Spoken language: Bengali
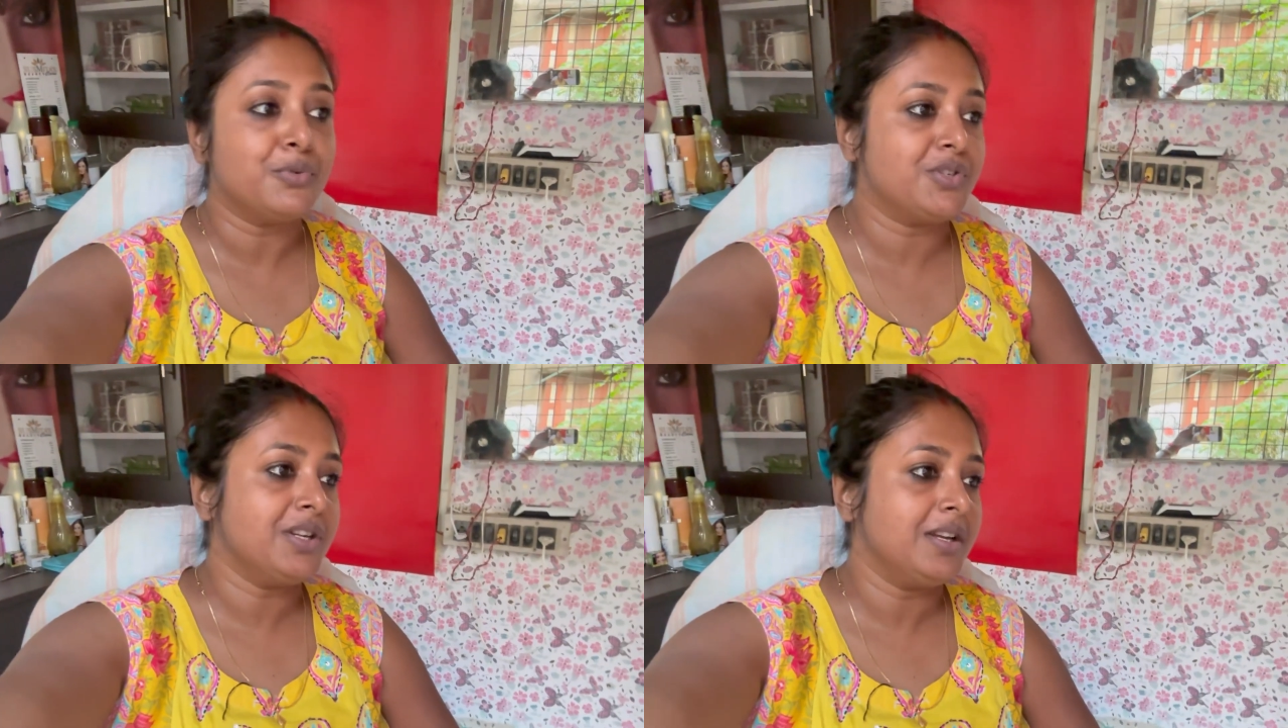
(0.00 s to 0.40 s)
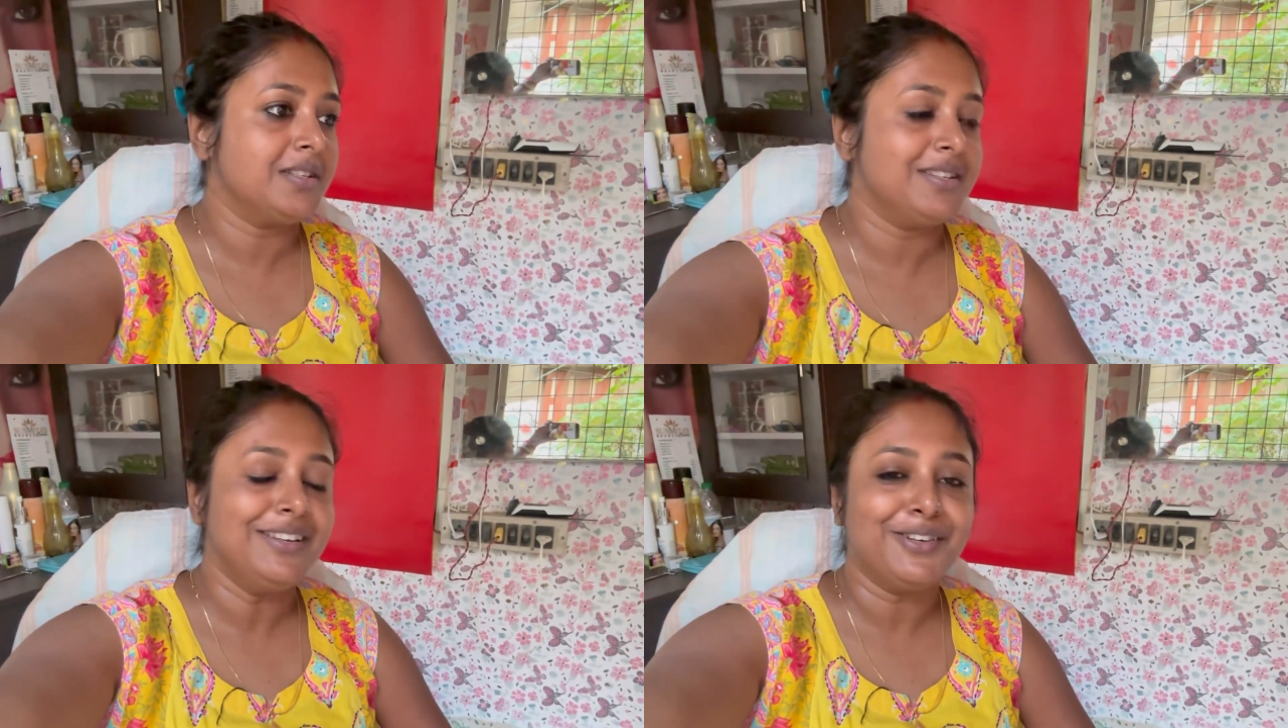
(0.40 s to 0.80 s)
বসে
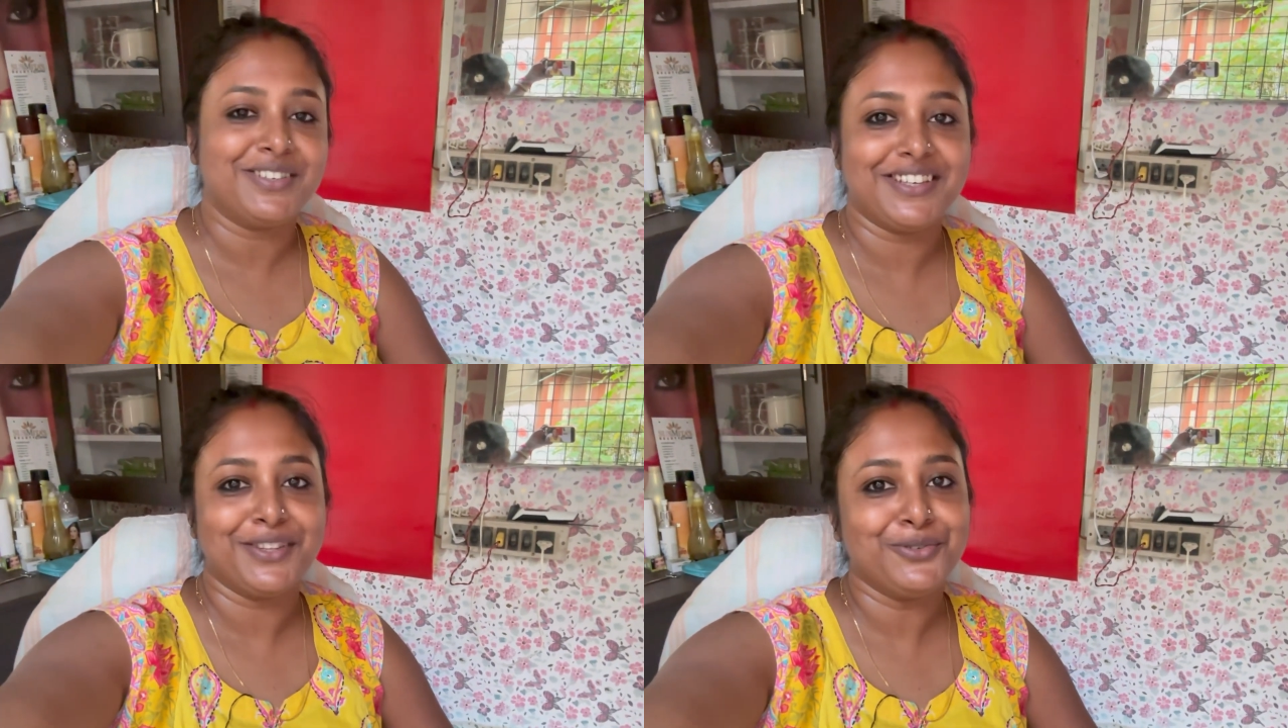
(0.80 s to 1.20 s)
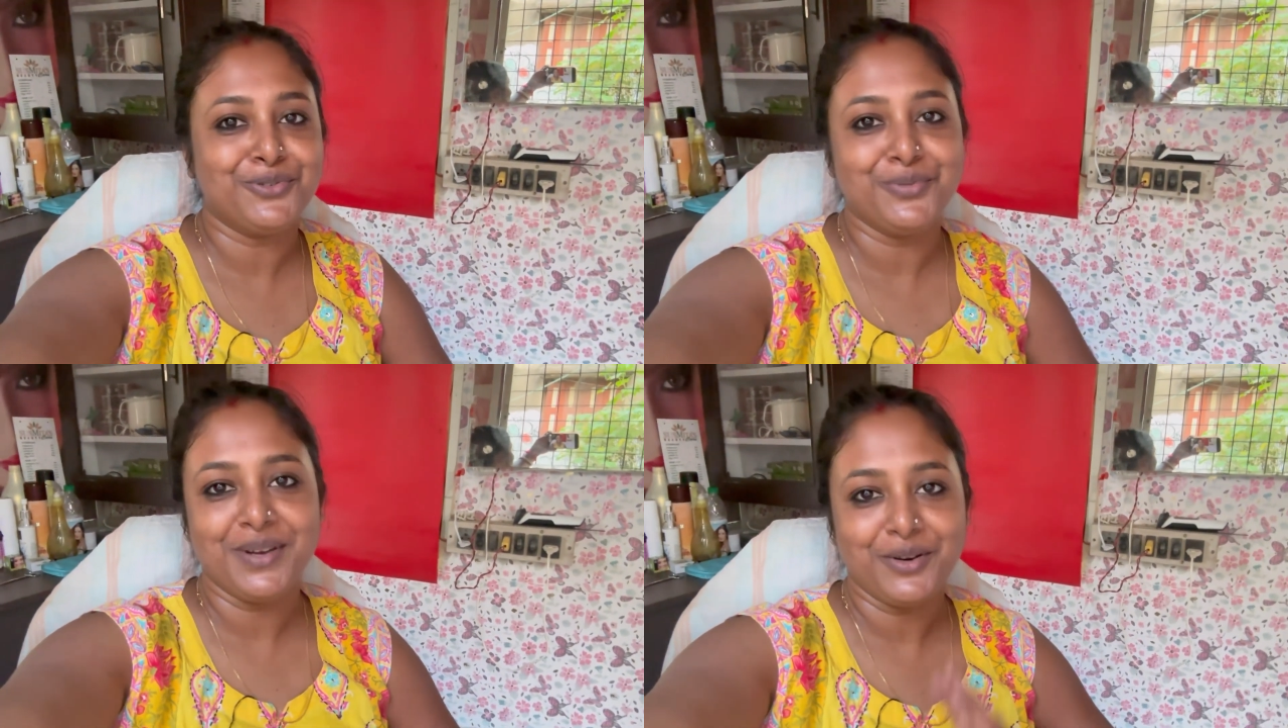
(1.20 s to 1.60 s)
আছি যেহেতু
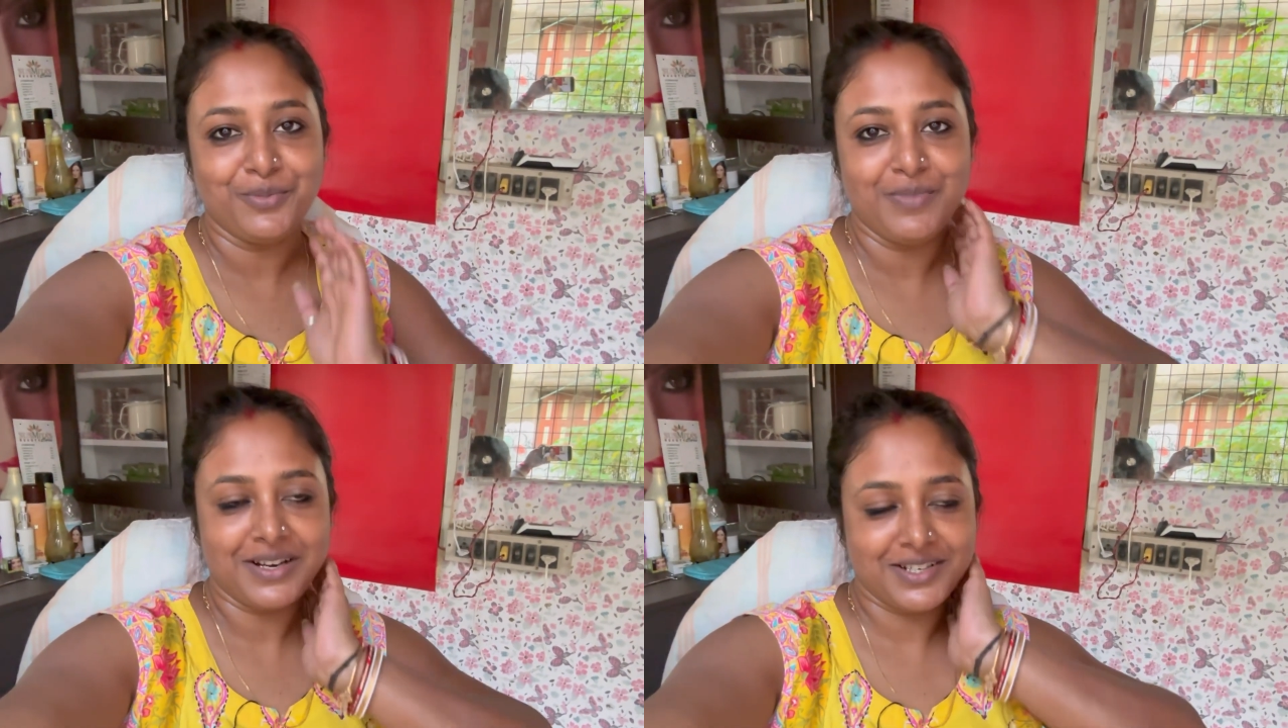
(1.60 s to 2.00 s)
ঘুমের অভ্যাস